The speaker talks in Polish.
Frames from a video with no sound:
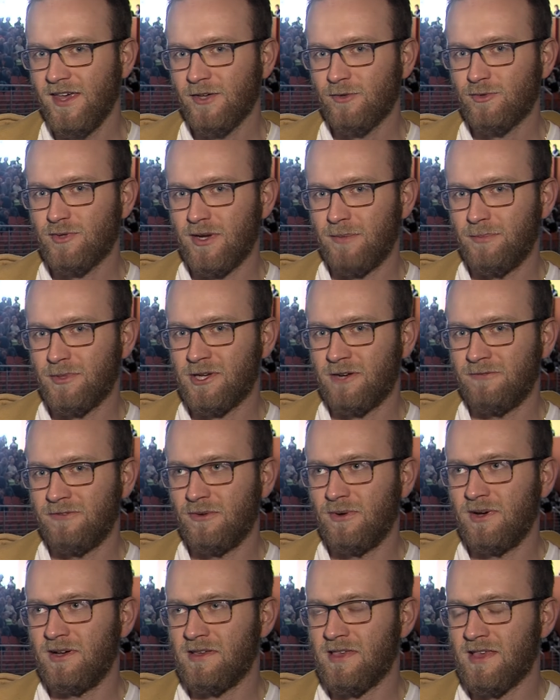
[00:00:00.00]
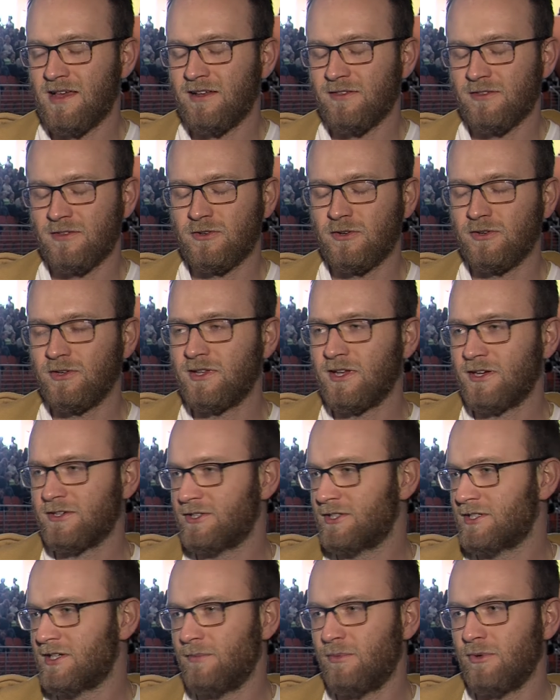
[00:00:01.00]
która potrafiła zalać drogi tak,
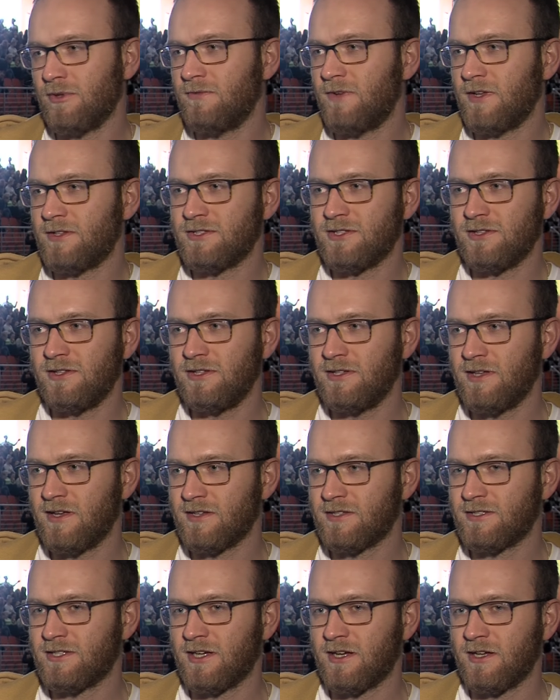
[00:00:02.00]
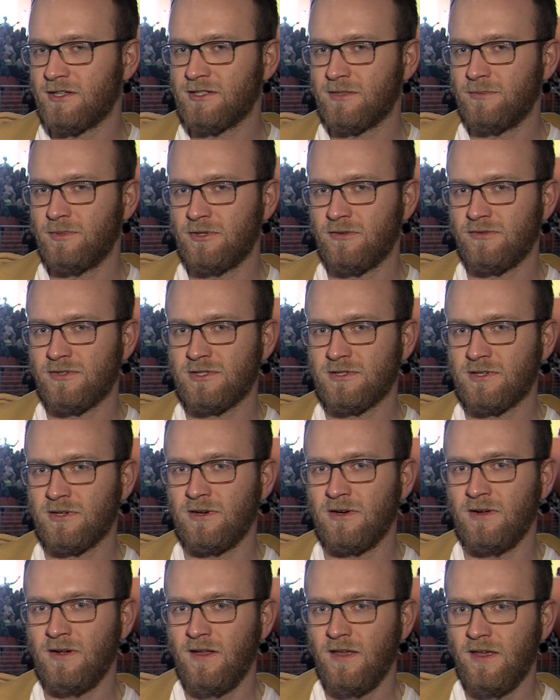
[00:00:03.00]
że trzeba było 2-3 dni nieraz czekać, żeby to
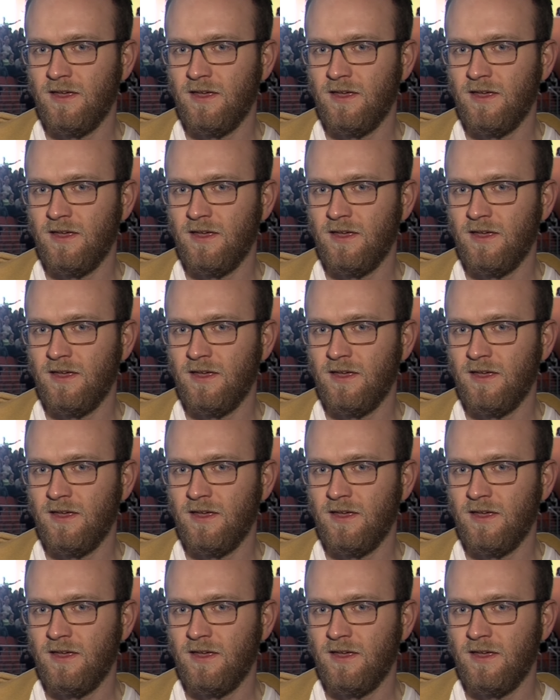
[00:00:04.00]
wszystko